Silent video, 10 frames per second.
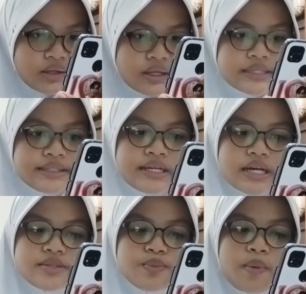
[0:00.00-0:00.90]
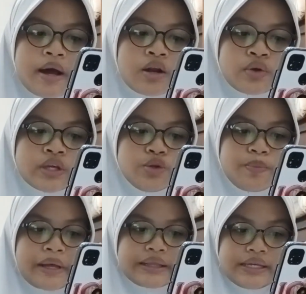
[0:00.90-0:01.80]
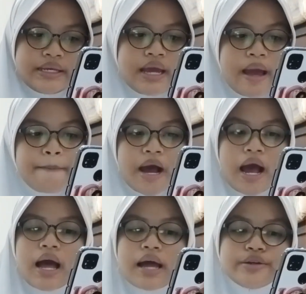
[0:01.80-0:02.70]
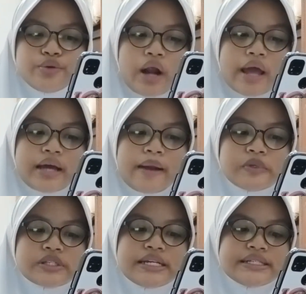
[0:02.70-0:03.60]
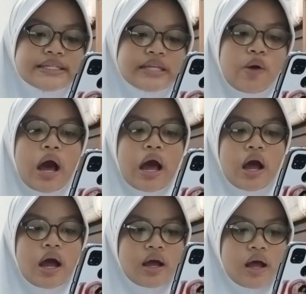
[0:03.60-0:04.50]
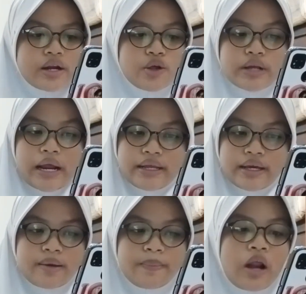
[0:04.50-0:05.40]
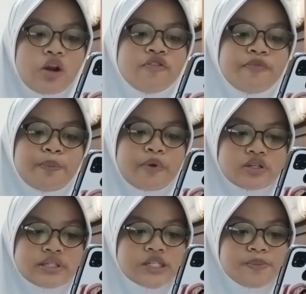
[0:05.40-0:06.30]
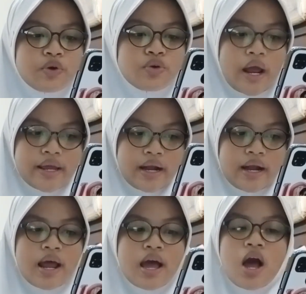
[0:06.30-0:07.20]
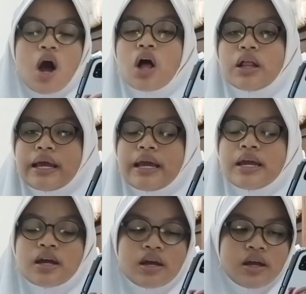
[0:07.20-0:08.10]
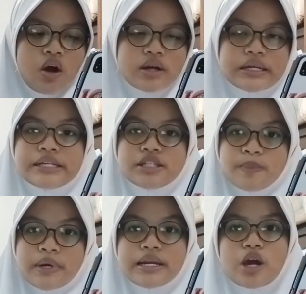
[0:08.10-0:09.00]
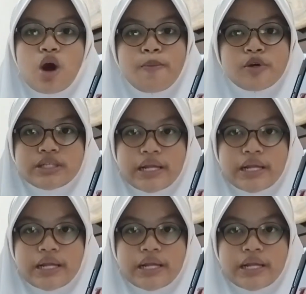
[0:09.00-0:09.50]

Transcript: Jika semua makhluk hidup mati, maka akan diuraikan menjadi senyawa anorganik melalui proses penguraian oleh organisme dekomposer.